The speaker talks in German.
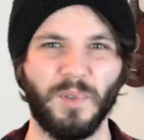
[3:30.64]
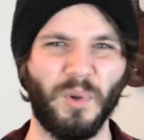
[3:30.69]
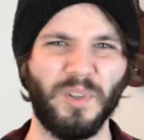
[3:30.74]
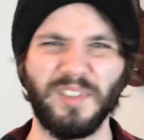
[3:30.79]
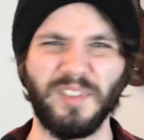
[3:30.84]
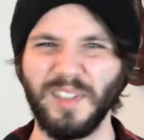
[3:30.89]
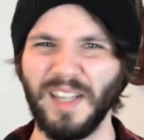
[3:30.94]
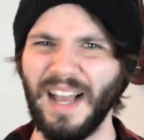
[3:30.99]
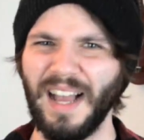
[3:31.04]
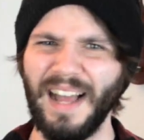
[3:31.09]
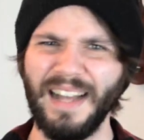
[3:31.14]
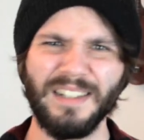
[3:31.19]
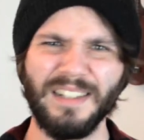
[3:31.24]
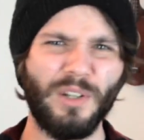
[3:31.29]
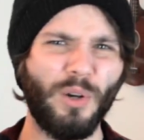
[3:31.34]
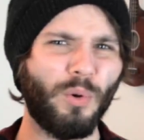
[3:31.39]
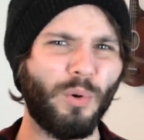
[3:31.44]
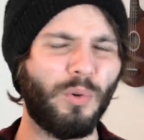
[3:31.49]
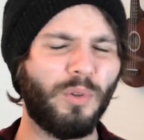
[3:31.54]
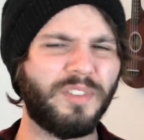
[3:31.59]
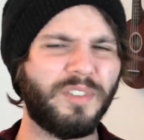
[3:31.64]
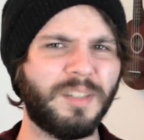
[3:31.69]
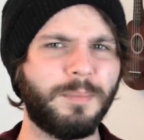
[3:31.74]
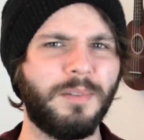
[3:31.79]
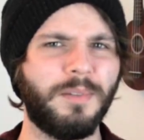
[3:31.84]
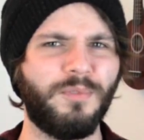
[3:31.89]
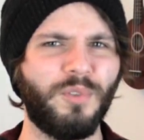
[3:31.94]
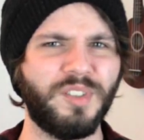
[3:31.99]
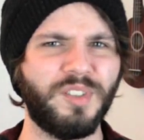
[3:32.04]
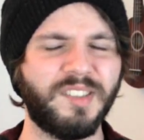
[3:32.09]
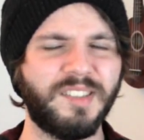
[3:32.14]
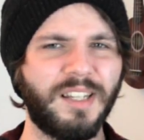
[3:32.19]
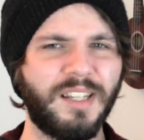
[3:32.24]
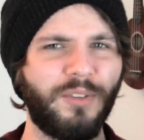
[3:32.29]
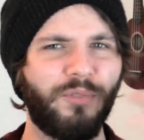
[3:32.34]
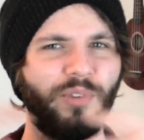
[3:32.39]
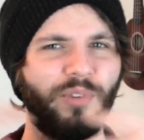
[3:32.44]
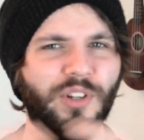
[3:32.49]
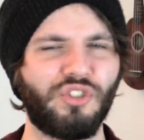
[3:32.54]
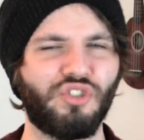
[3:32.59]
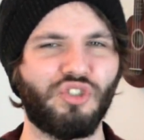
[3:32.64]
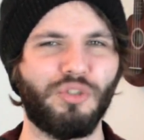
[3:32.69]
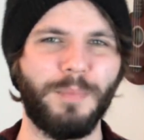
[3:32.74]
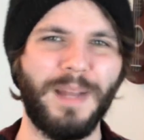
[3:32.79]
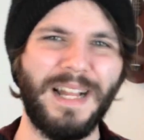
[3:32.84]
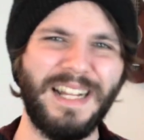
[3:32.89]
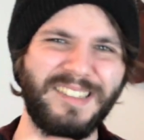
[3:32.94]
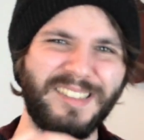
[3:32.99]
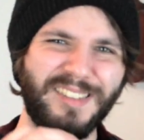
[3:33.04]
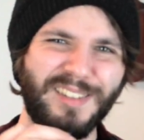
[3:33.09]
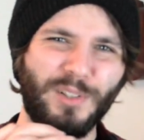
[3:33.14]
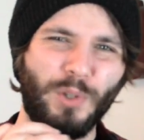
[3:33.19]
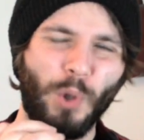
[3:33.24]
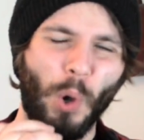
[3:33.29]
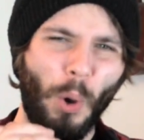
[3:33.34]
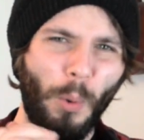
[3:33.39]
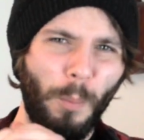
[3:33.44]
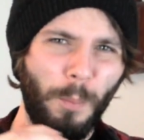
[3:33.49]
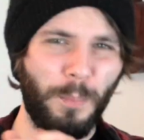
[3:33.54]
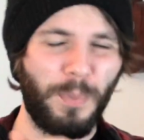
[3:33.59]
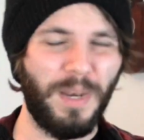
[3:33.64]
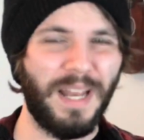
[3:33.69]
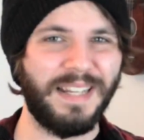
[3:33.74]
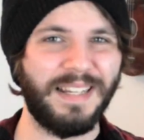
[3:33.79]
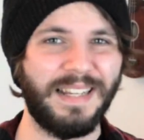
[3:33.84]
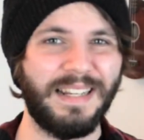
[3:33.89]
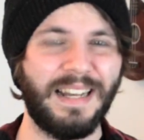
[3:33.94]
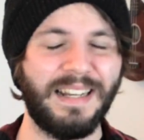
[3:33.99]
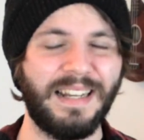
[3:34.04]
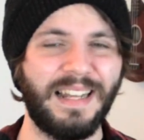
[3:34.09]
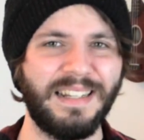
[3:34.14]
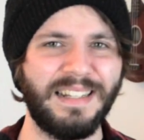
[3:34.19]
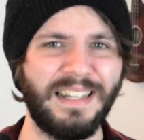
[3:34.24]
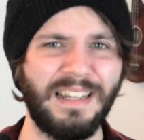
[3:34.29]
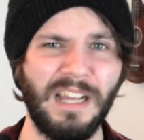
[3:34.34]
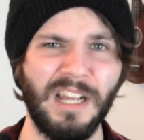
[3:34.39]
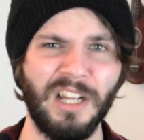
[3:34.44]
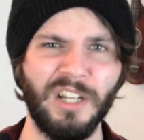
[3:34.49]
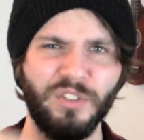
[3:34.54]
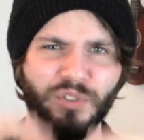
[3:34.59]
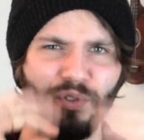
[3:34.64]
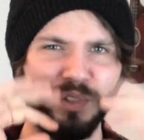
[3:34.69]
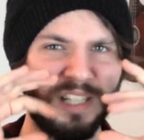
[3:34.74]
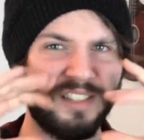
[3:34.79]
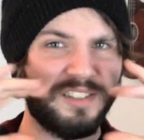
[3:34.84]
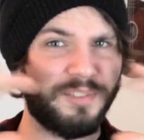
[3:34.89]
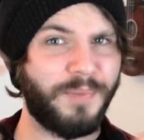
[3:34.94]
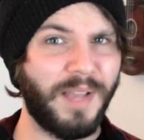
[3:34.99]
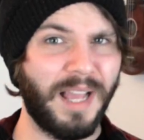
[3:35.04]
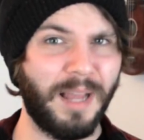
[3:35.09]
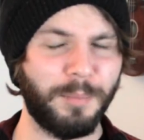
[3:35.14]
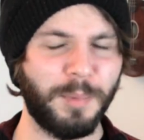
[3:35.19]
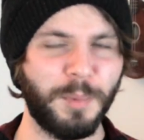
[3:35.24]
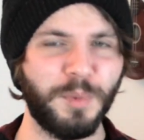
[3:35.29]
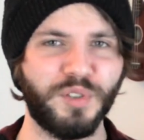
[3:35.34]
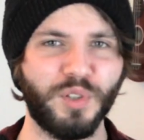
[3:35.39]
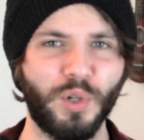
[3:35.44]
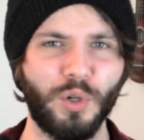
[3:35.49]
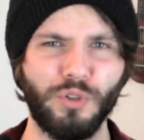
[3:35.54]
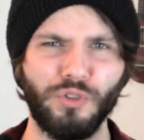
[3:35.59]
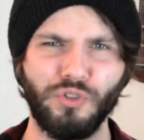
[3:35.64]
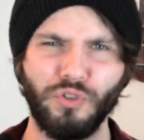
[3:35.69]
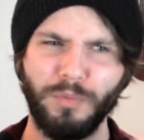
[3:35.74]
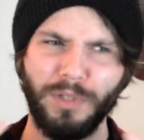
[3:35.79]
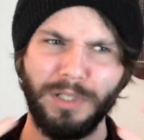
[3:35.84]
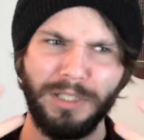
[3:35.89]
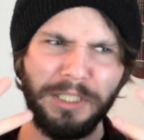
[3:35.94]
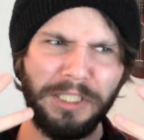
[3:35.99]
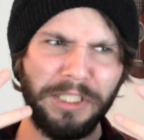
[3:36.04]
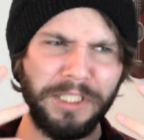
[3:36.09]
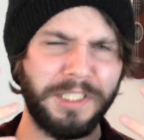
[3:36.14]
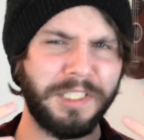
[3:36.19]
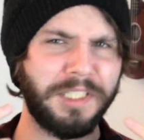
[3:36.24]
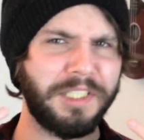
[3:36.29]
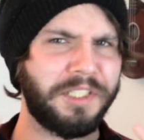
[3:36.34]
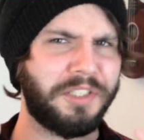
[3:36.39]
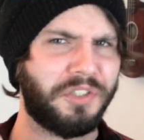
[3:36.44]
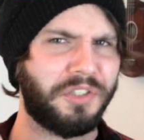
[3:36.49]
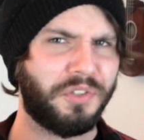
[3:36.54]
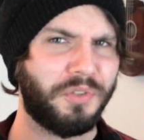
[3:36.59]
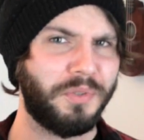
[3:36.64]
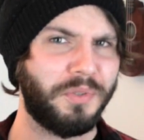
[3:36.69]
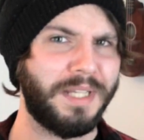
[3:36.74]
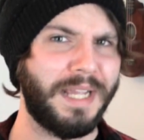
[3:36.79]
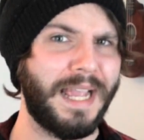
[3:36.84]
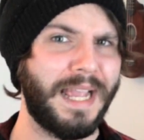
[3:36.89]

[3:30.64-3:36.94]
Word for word: Unsere Handlung und unser Bewusstsein verschmelzen komplett ineinander, sodass während dem Zocken schon mal die Gesichtszüge